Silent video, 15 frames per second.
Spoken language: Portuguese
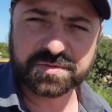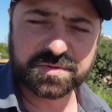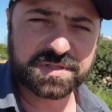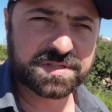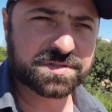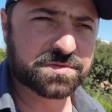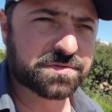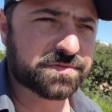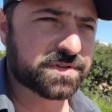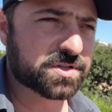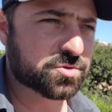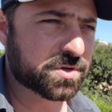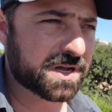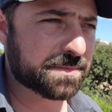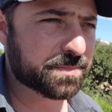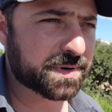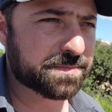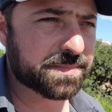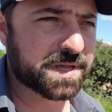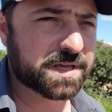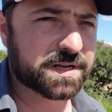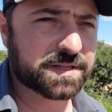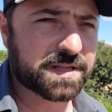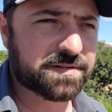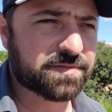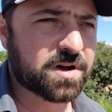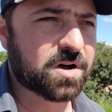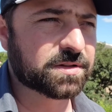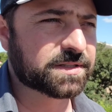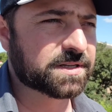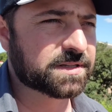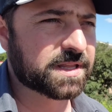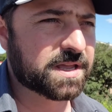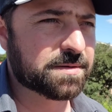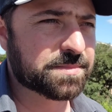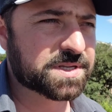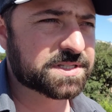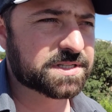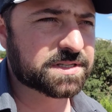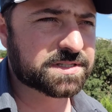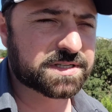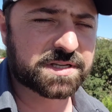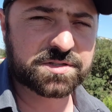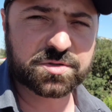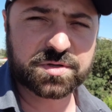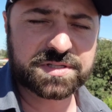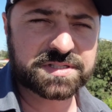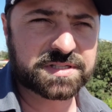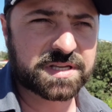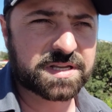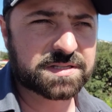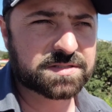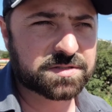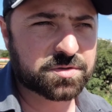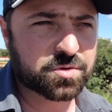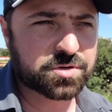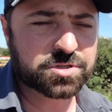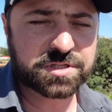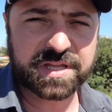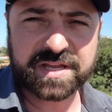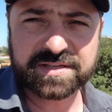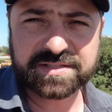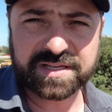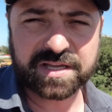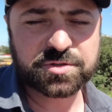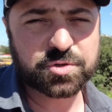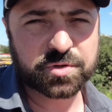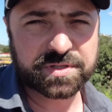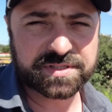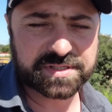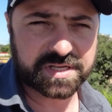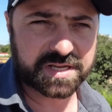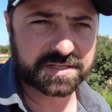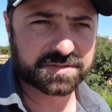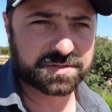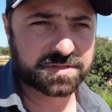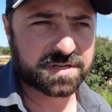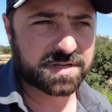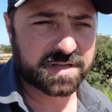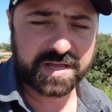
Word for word: no início do vídeo, é a primeira da Valtra. Tem a BC 6800 e hoje tem a 7800.